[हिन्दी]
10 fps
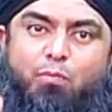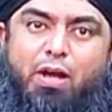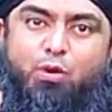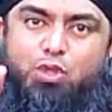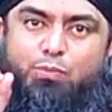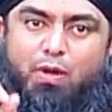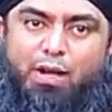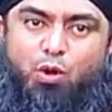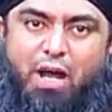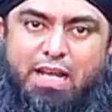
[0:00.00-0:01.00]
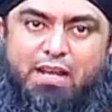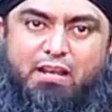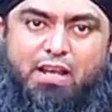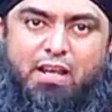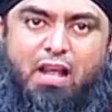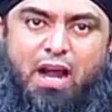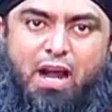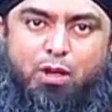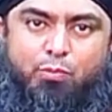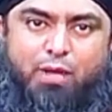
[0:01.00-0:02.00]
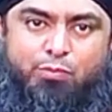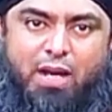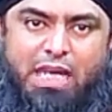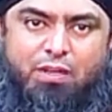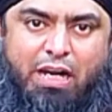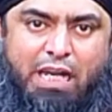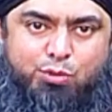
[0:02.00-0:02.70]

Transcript: उमर उस्मान अली रजी अजमैन